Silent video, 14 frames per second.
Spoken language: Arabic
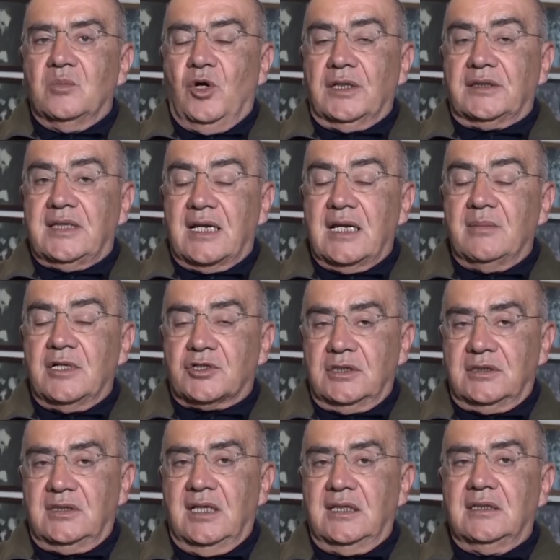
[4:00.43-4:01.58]
محترمة
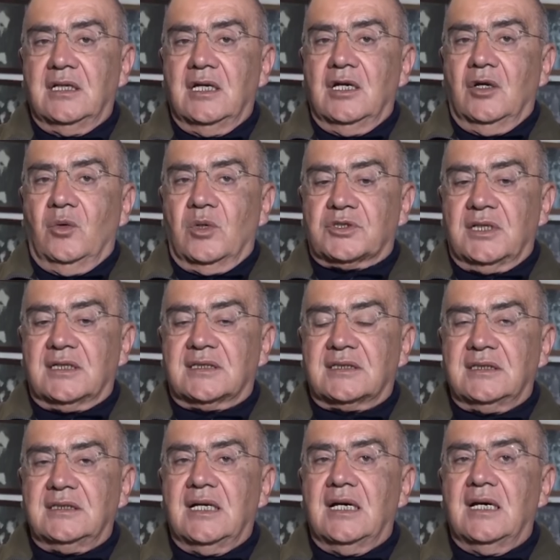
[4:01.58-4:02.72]
جدا
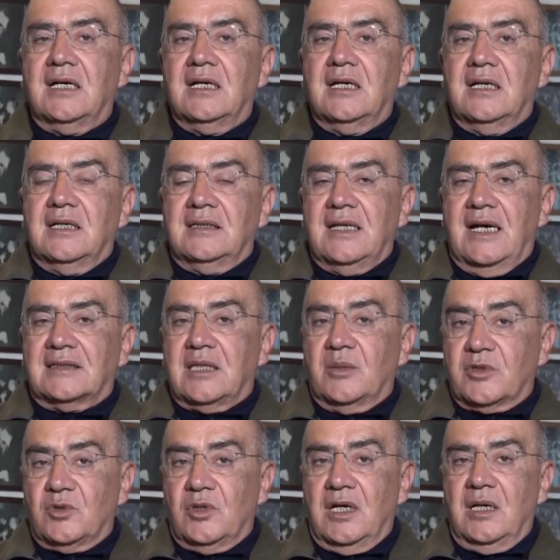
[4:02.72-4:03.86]
وشخصية
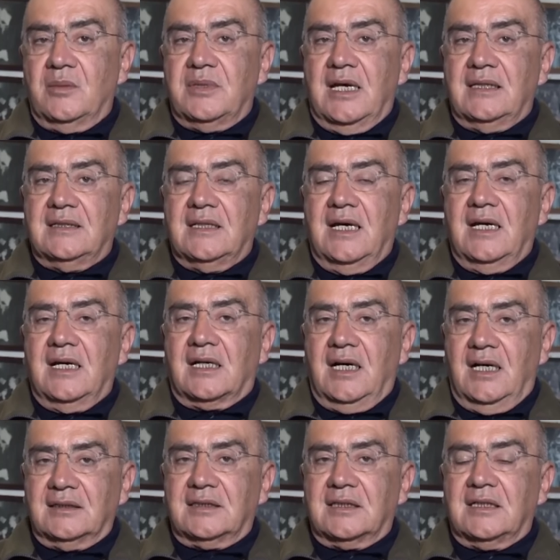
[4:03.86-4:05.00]
نعتبرها بأنها
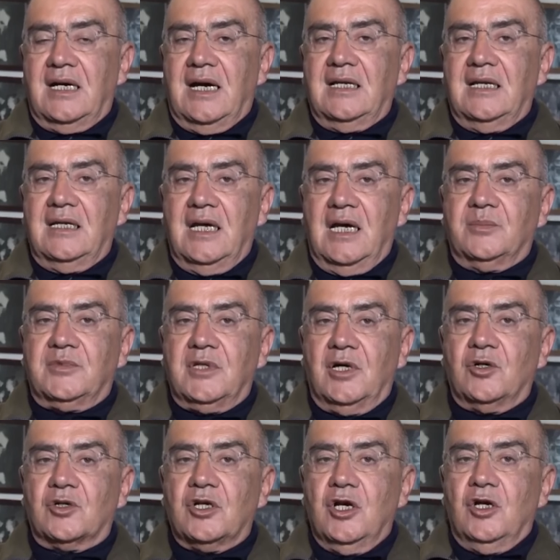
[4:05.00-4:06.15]
قادرة على لعب
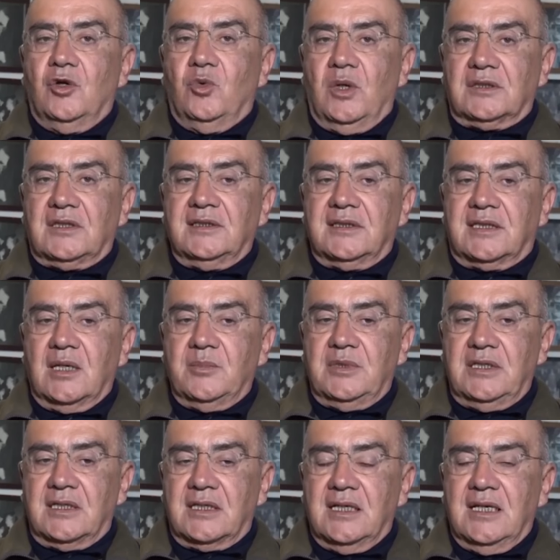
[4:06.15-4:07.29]
دور وطني
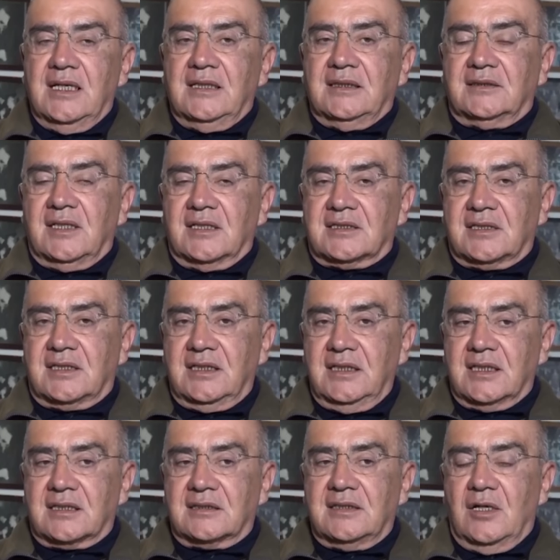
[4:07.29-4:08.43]
كبير
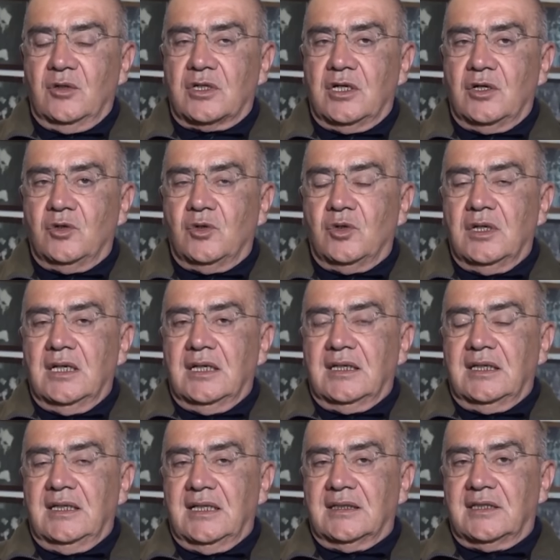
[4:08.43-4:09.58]
تصغير دوره
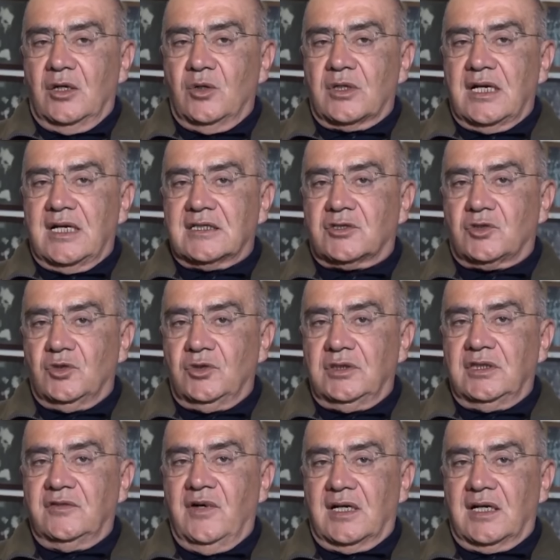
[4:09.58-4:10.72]
إلى الدور
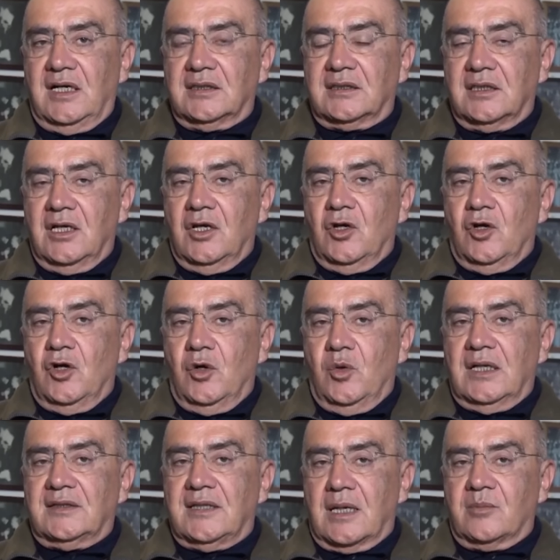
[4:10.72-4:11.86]
السني فقط
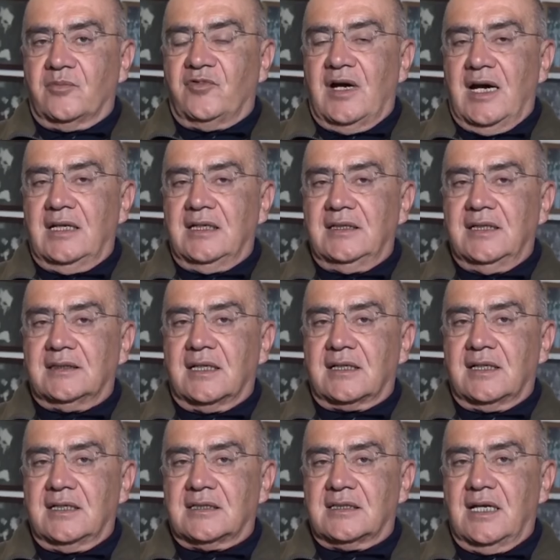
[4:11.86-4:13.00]
هو ضرب فعالية
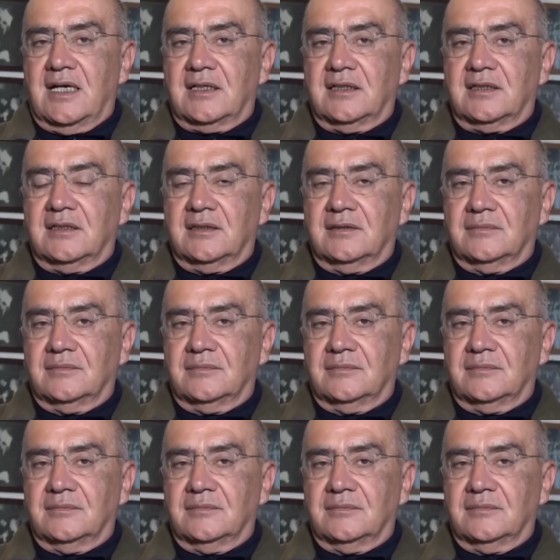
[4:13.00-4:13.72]
الرئيس الحريري